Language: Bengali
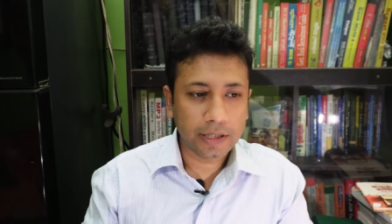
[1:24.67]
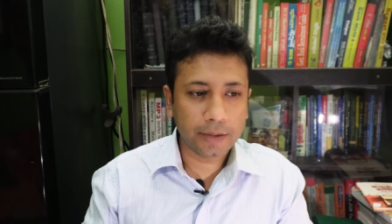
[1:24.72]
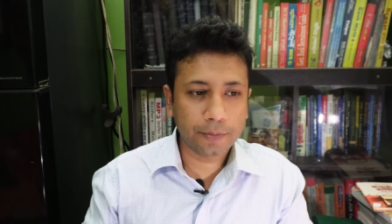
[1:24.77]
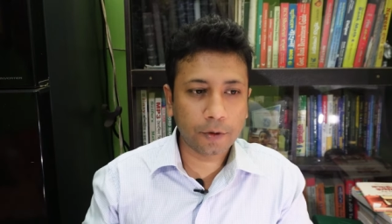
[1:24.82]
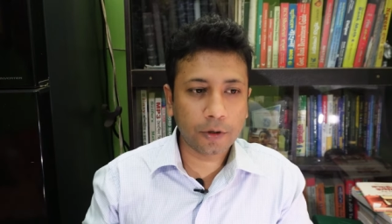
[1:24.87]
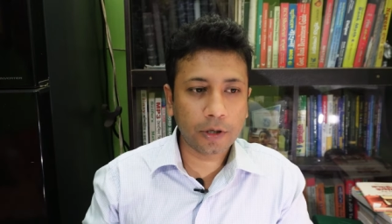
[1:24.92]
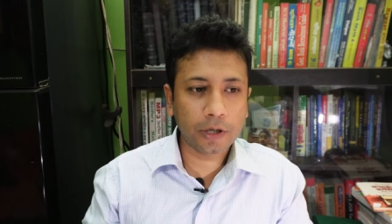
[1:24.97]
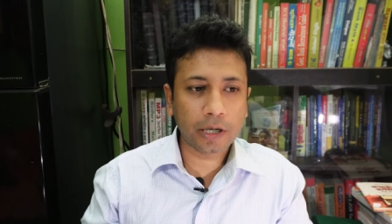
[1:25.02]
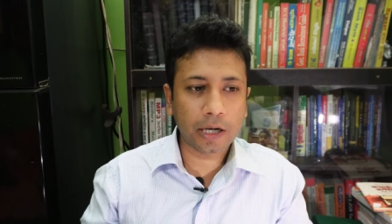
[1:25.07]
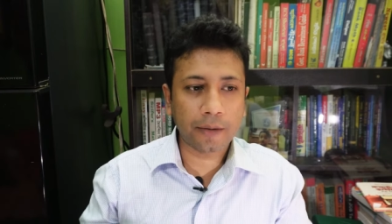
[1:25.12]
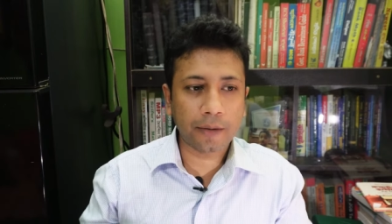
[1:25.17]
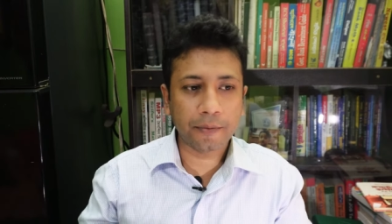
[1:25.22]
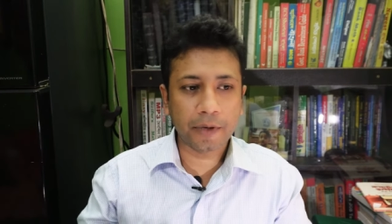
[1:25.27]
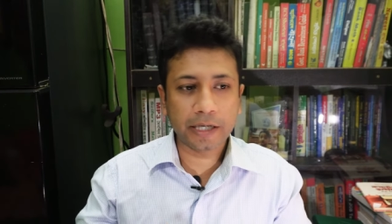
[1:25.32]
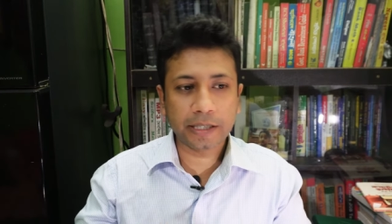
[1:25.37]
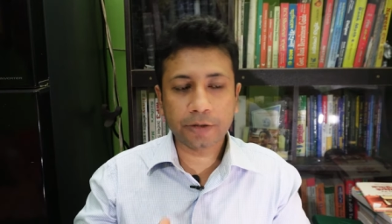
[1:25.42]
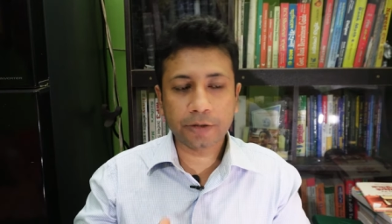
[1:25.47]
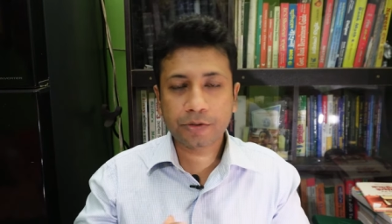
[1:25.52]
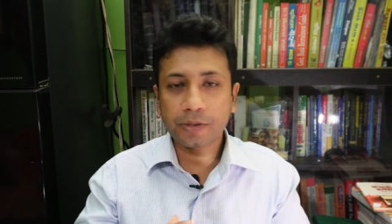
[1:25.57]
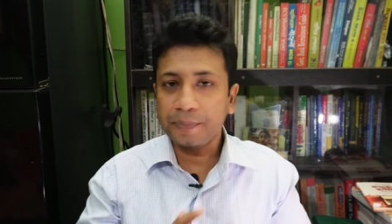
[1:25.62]
এবং
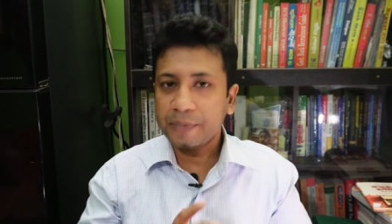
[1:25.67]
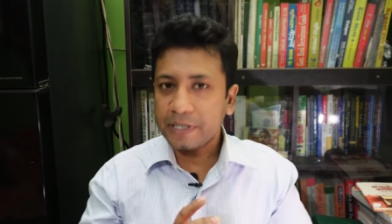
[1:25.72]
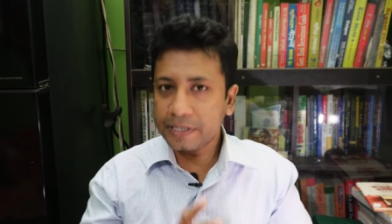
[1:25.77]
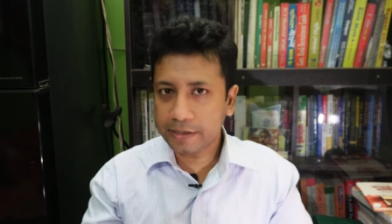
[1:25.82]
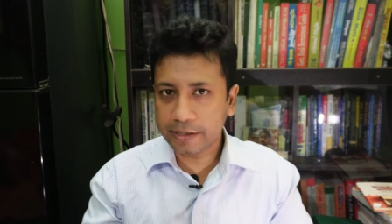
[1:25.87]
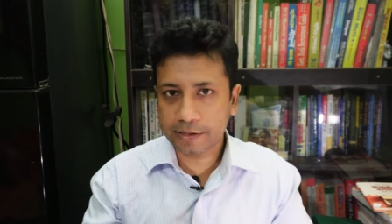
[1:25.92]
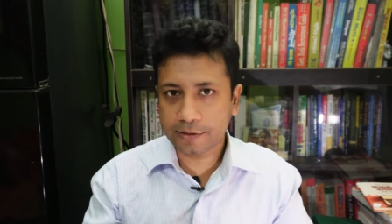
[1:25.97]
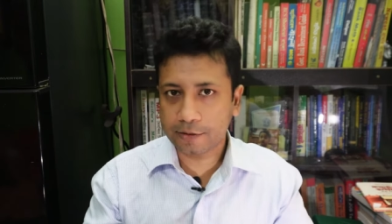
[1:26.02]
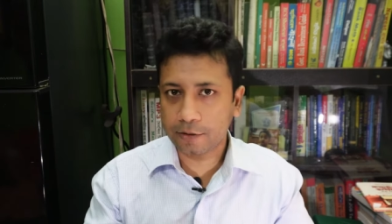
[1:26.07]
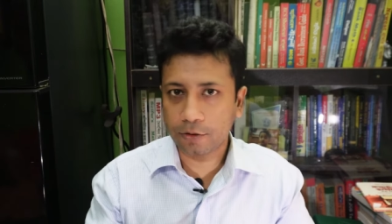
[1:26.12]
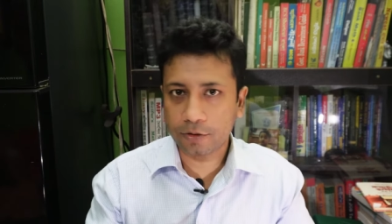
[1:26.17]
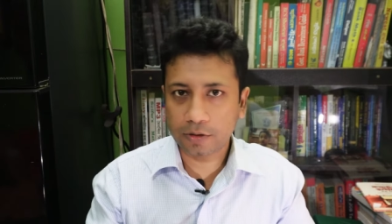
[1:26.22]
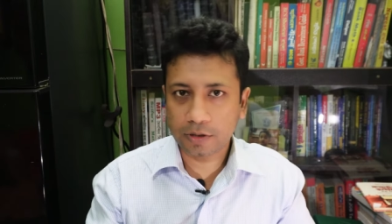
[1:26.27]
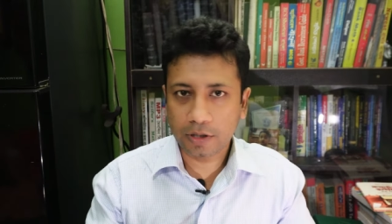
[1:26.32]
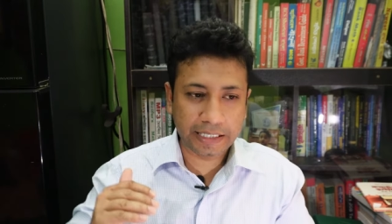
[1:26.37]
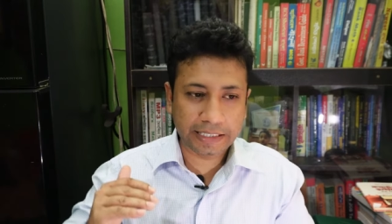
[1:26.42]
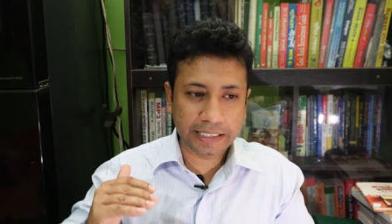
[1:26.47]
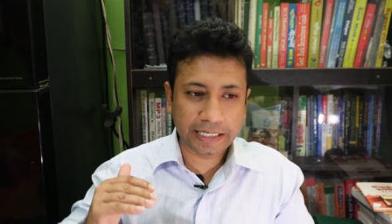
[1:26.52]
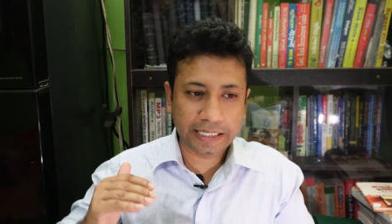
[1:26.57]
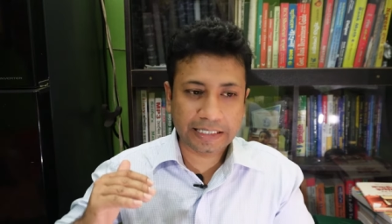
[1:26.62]
এটা হচ্ছে বিজনেস লোন
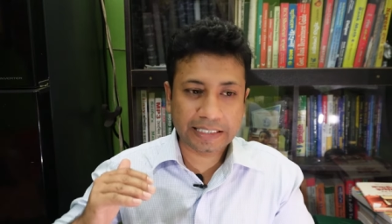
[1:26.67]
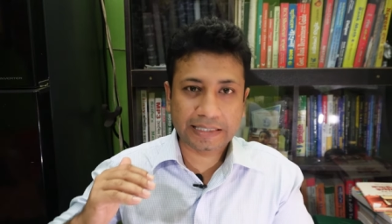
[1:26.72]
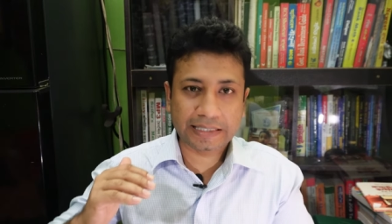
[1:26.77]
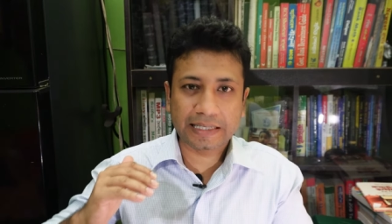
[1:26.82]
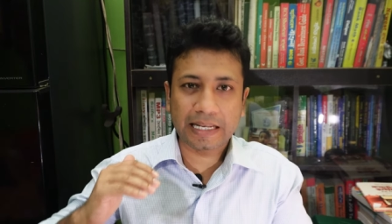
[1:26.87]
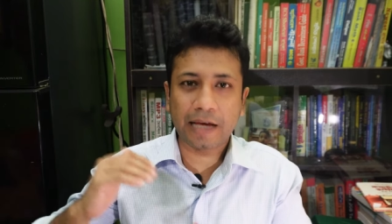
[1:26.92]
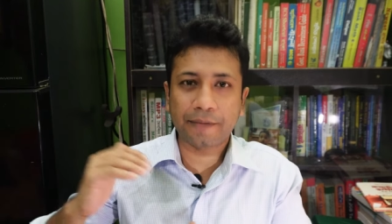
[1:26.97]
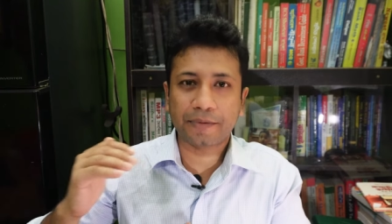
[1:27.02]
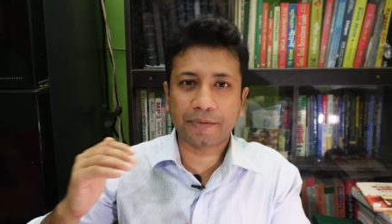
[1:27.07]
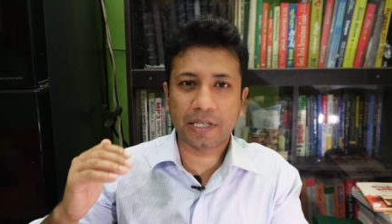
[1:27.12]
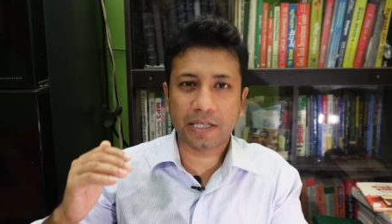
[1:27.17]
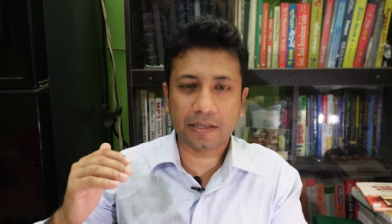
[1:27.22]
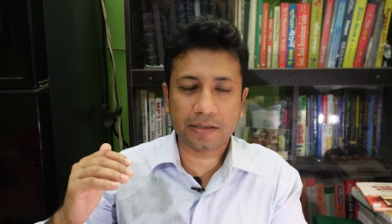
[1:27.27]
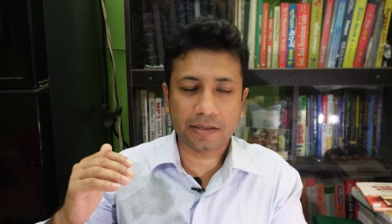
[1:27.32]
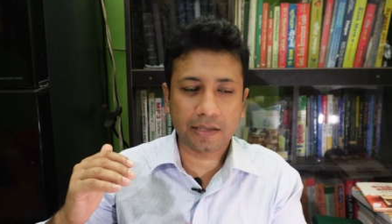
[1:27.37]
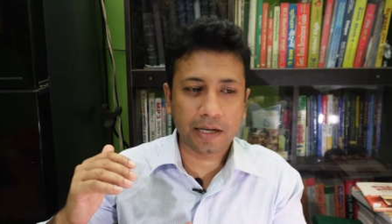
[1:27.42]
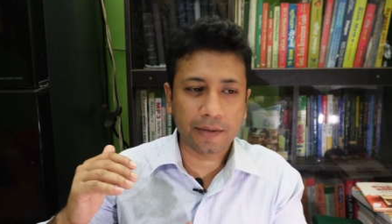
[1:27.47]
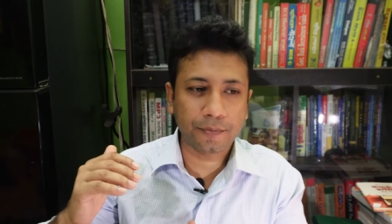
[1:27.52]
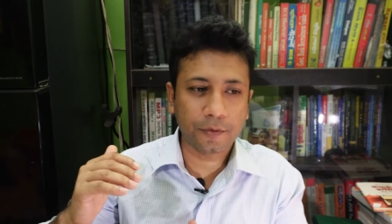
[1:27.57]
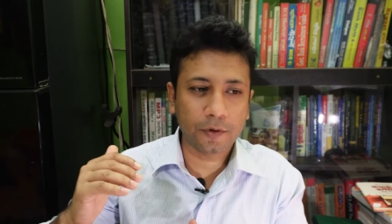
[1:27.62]
এটার একটা স্ল্যাব থাকে
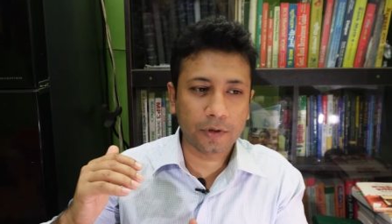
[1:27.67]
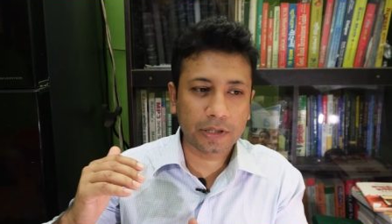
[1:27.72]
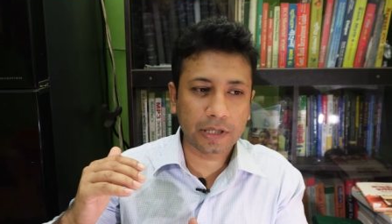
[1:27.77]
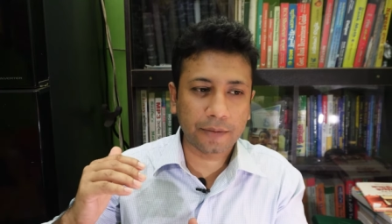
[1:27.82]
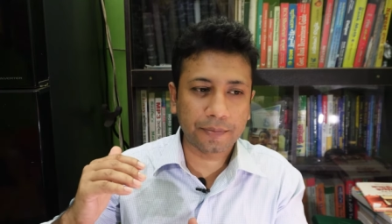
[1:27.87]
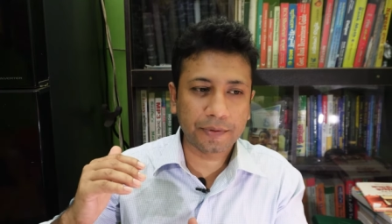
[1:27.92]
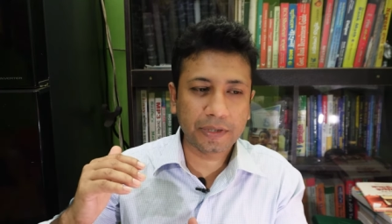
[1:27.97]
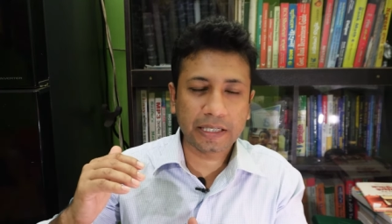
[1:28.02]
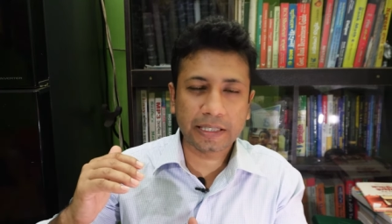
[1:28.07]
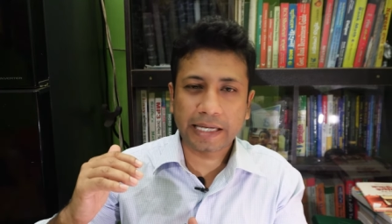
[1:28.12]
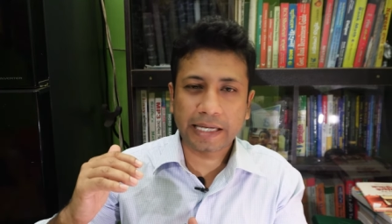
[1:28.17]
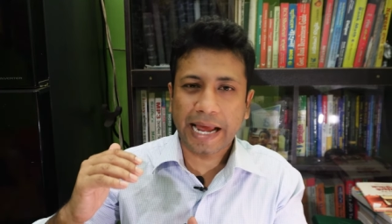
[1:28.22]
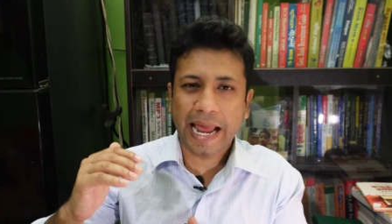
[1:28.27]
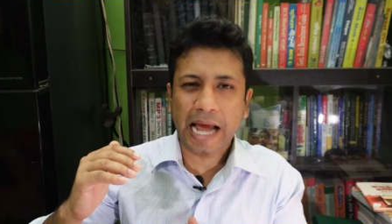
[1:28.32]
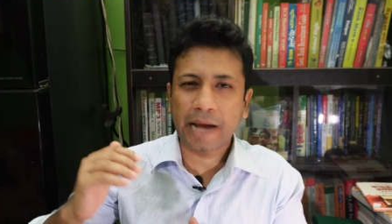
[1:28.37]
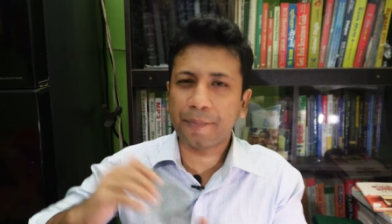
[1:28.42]
স্ল্যাব বলতে আপনি এটা